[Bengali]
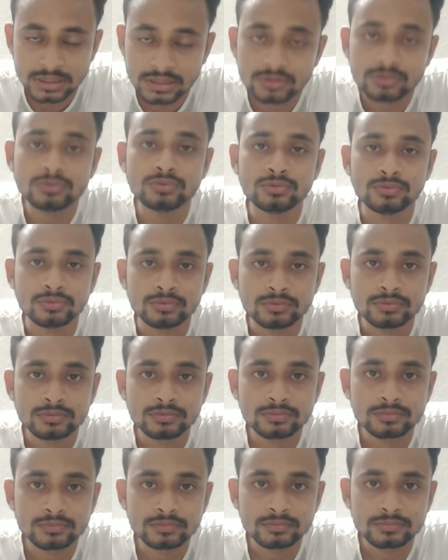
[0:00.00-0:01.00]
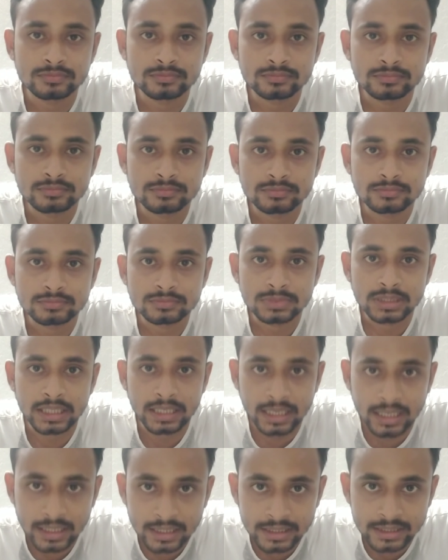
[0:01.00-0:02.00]
কিন্তু
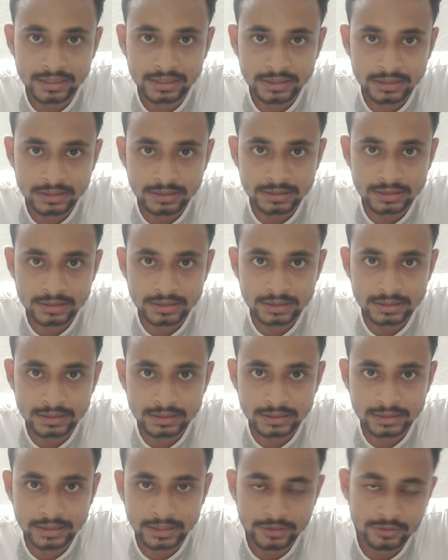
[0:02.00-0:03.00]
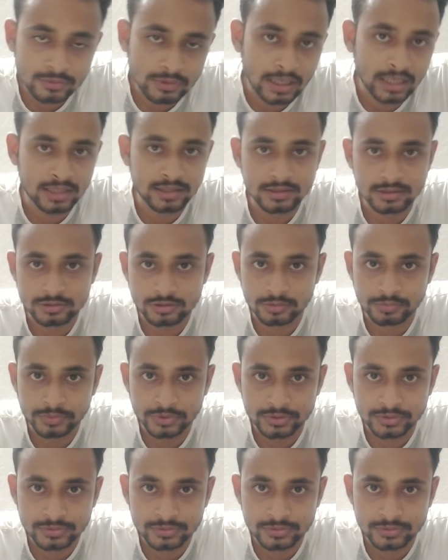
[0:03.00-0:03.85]
এখানেই একটু আলাদা সব